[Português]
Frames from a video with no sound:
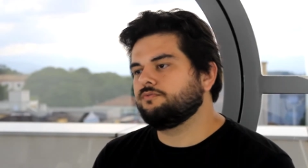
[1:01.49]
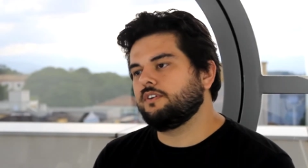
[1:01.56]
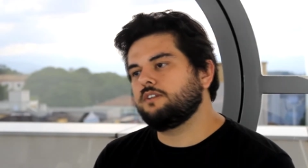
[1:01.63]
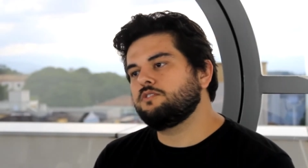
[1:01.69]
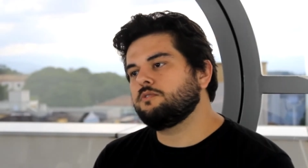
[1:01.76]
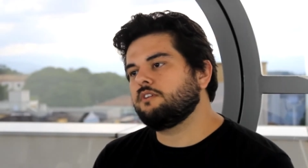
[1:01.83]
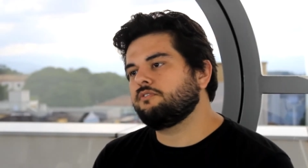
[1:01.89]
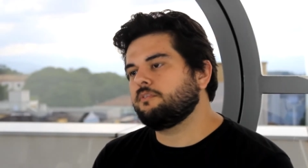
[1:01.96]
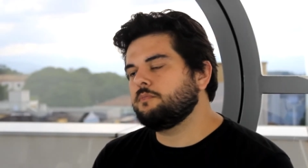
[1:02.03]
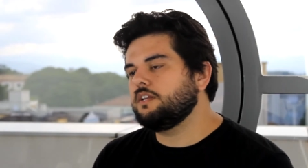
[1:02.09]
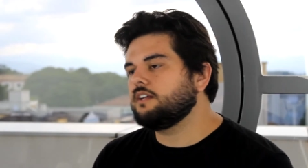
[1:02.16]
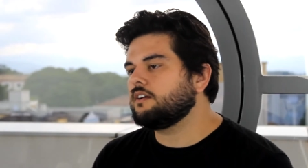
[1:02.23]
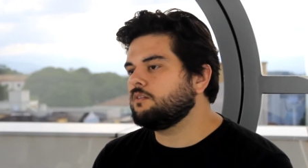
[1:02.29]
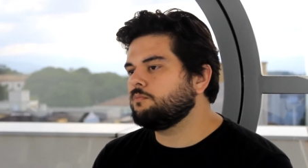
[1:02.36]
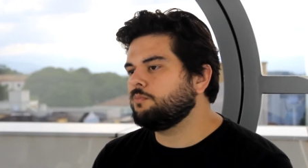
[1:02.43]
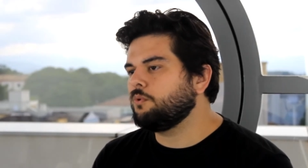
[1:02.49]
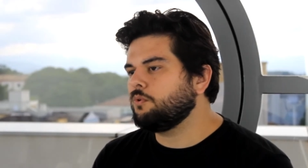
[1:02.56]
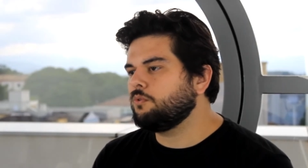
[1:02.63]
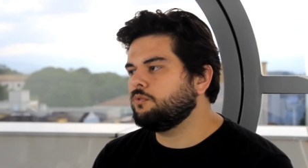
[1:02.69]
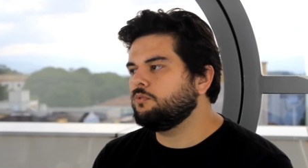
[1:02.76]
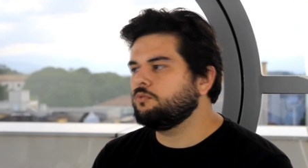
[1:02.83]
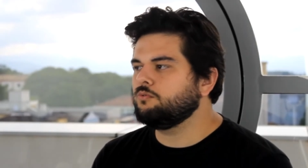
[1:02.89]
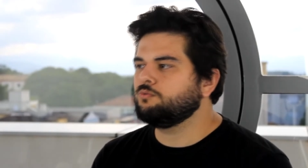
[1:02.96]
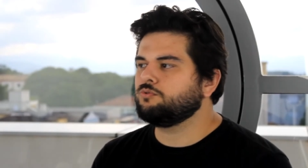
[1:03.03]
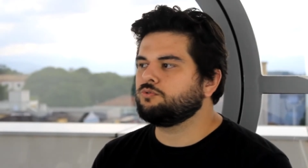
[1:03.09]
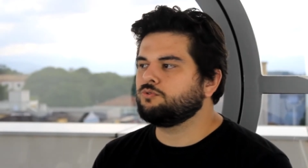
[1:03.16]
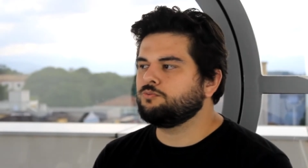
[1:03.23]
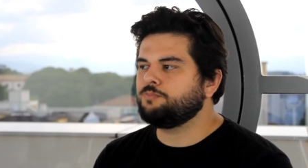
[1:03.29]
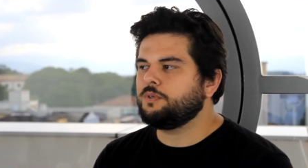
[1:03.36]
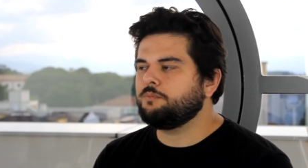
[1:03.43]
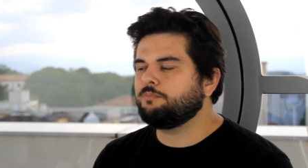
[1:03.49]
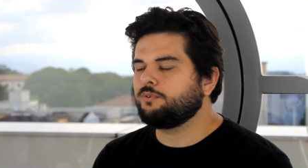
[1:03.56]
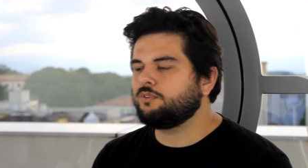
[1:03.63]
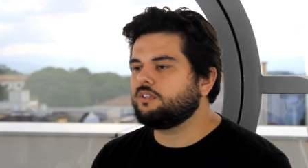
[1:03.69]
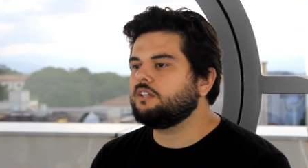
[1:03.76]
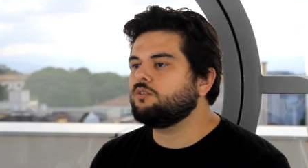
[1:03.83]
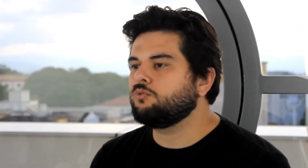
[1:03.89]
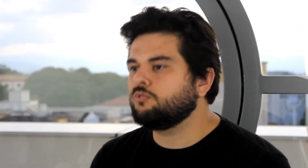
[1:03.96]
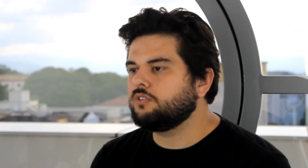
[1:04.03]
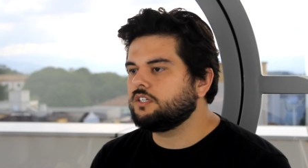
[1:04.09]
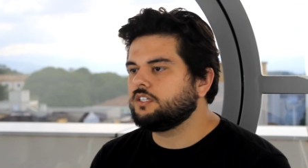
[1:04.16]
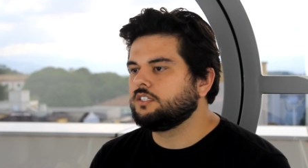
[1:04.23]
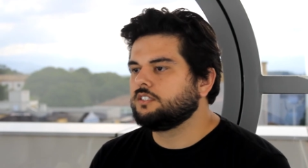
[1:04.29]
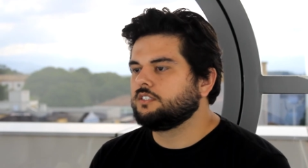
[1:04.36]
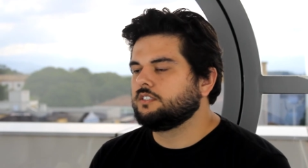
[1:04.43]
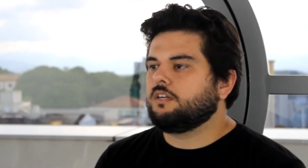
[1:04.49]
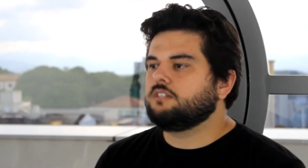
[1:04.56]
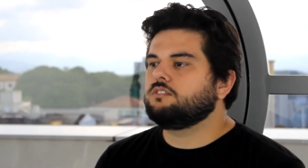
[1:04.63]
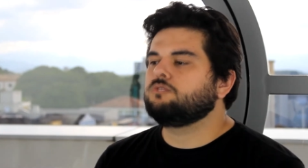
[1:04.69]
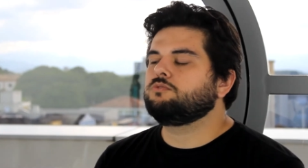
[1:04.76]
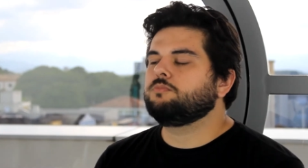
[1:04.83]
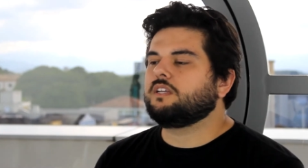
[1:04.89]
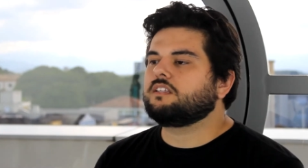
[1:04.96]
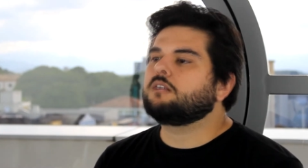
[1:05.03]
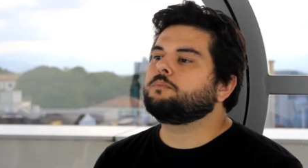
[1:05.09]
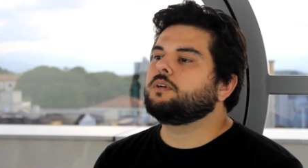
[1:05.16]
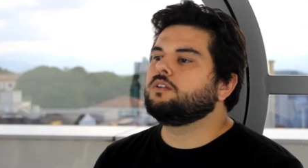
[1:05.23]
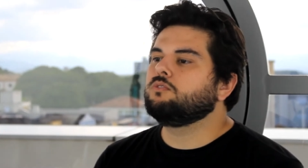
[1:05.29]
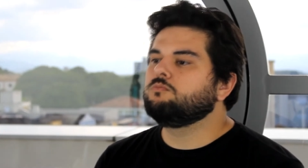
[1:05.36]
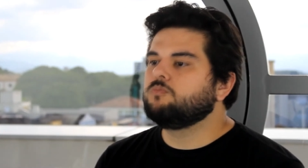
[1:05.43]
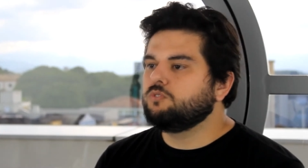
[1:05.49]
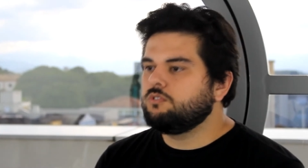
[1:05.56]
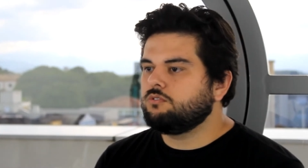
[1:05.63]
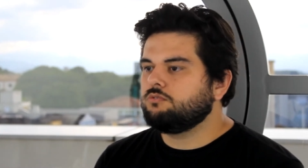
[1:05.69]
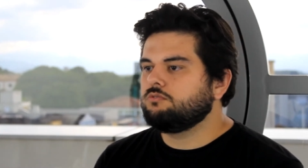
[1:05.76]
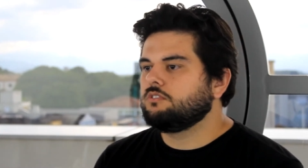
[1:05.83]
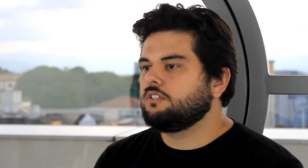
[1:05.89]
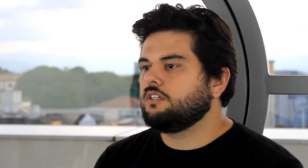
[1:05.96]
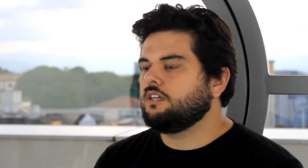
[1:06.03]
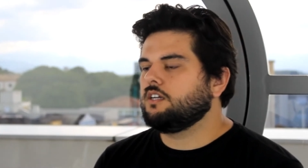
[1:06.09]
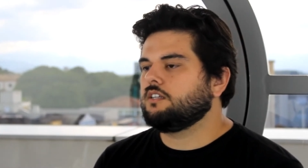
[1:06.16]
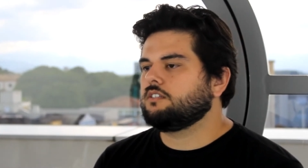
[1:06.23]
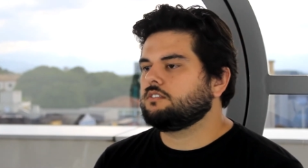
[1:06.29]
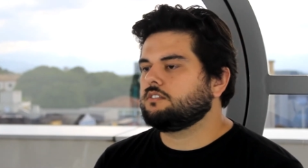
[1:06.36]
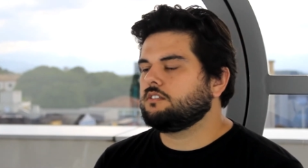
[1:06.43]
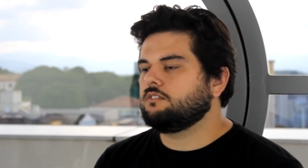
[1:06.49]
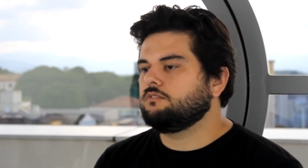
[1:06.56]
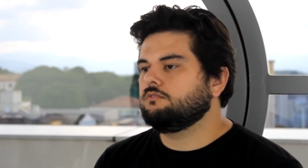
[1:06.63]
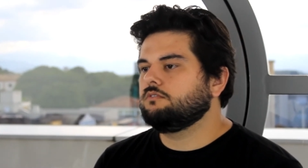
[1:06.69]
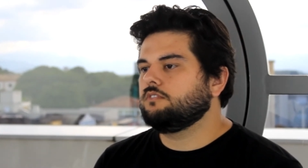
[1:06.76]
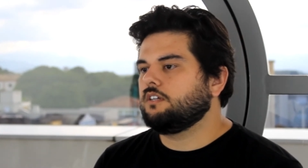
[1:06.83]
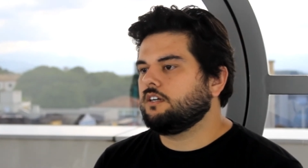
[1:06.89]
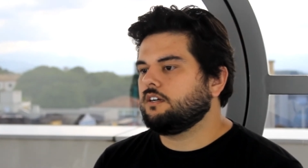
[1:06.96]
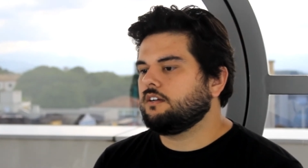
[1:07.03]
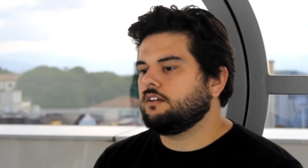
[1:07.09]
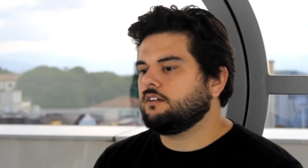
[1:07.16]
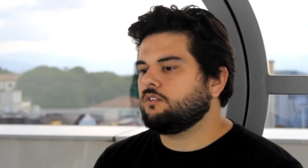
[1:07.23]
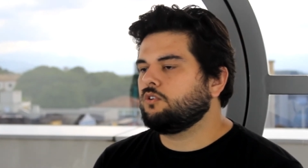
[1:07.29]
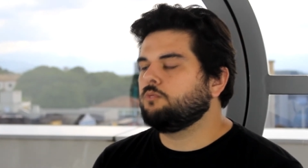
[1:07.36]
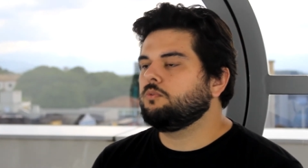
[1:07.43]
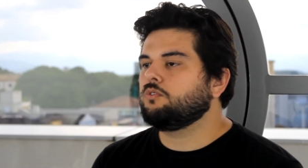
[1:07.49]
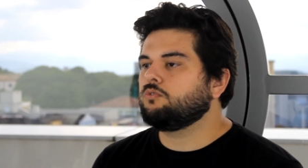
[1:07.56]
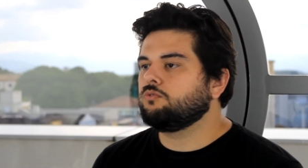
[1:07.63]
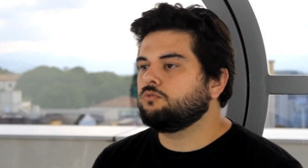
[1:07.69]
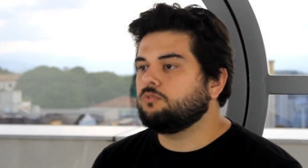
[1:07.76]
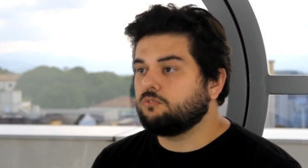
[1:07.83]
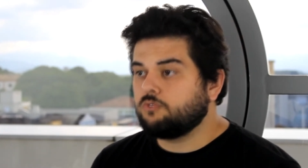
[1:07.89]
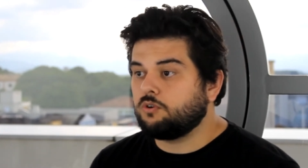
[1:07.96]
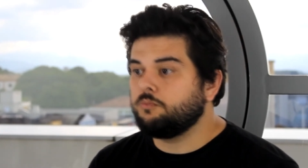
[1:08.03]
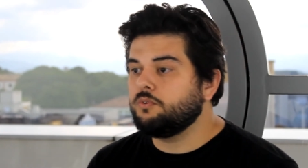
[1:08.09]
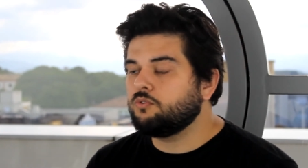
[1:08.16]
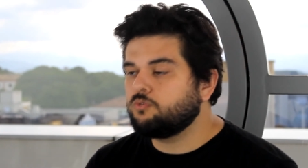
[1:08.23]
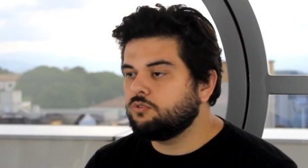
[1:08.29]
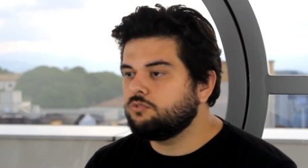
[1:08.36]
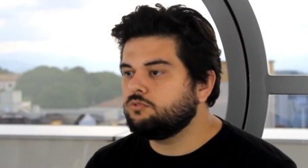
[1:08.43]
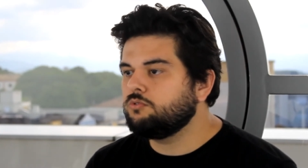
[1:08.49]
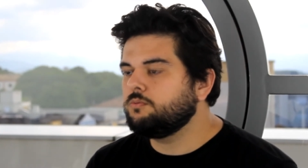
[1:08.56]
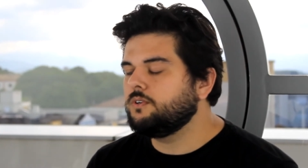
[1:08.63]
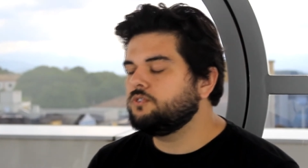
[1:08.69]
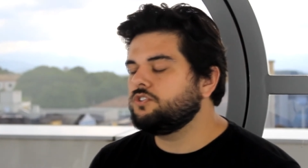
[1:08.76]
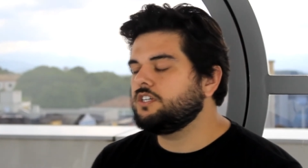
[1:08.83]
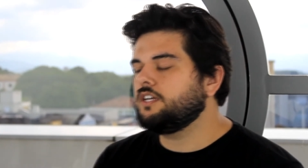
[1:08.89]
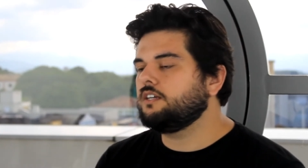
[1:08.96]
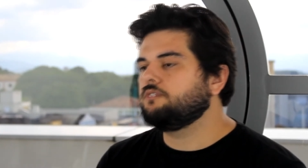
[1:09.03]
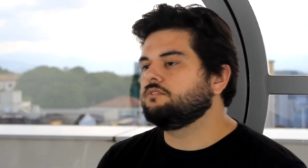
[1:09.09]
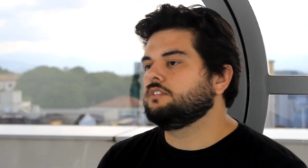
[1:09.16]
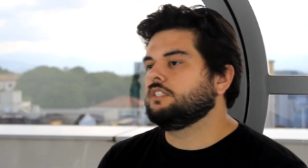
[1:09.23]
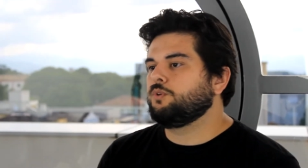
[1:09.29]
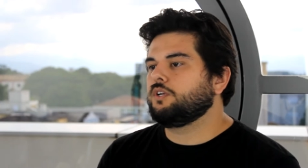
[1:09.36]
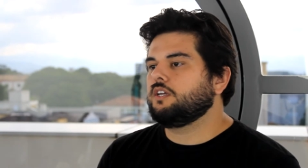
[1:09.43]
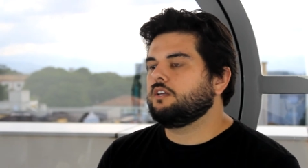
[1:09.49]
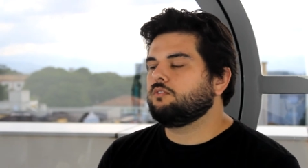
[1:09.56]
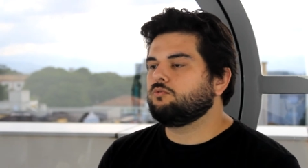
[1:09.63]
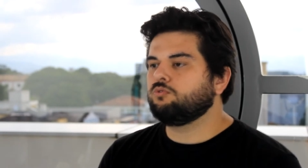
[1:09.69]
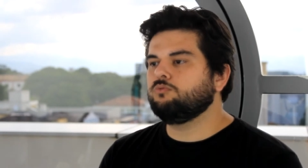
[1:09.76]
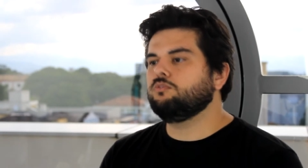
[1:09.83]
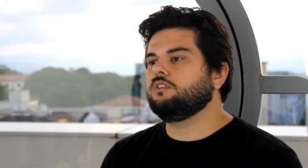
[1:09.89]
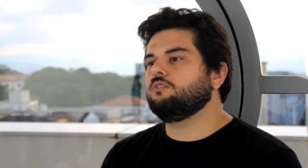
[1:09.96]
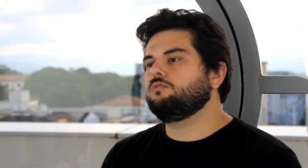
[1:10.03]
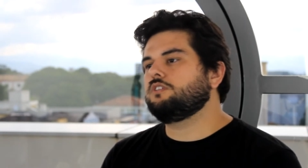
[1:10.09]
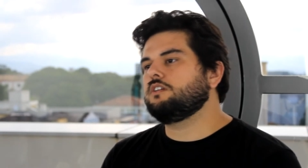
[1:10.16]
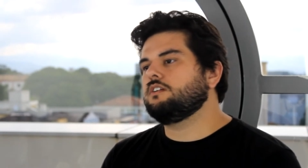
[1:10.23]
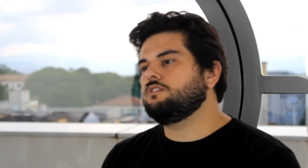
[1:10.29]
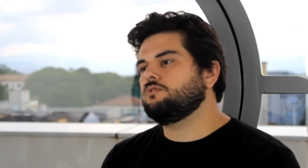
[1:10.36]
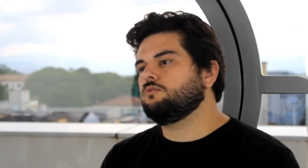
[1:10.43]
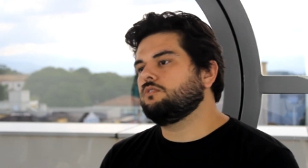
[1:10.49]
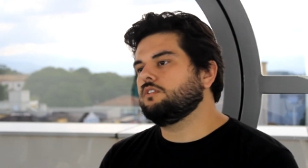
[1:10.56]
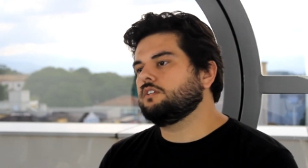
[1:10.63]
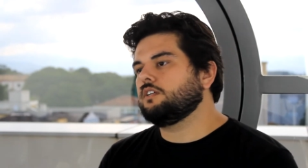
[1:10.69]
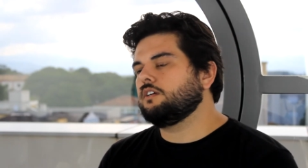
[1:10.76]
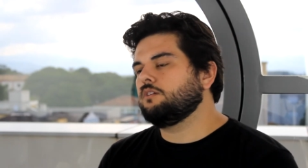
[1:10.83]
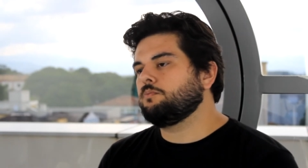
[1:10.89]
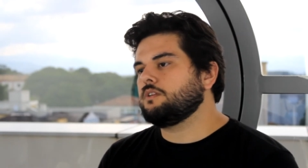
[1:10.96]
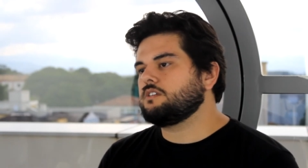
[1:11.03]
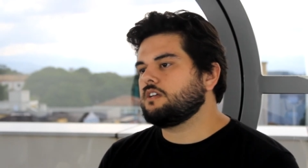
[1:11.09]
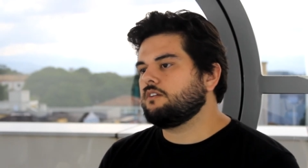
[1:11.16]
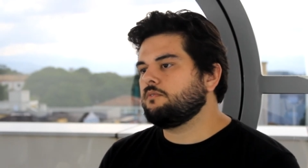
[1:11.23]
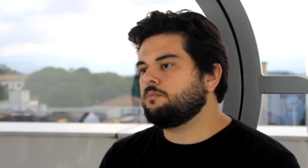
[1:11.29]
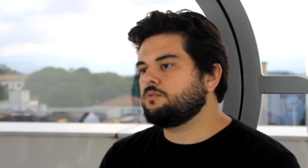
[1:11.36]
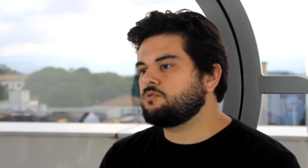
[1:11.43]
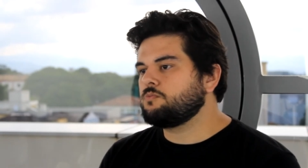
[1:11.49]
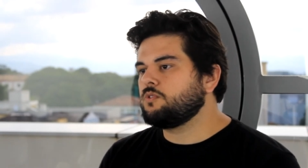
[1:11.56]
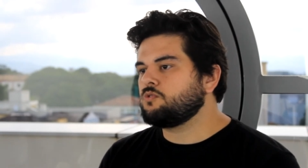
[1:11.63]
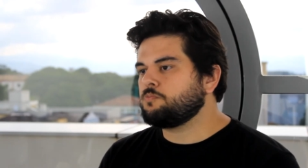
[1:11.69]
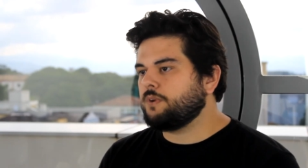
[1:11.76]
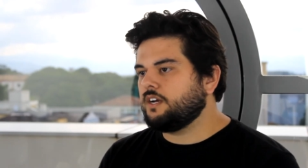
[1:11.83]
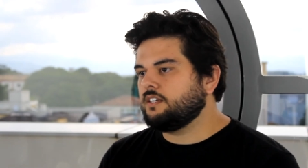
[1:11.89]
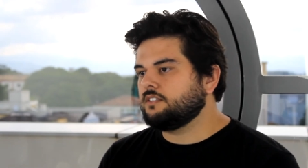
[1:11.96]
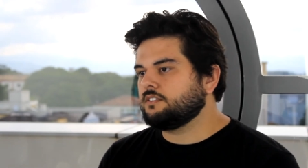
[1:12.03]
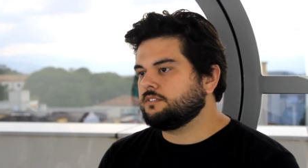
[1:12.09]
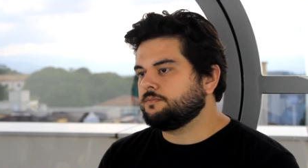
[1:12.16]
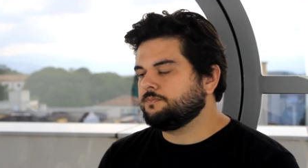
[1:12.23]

venho de uma família que é um pouco super protetora, mas isso me atrapalhou muito em relação a como eu, como eu cuido do meu dinheiro. Porque tudo que eu tinha de conta eu passava para os meus pais.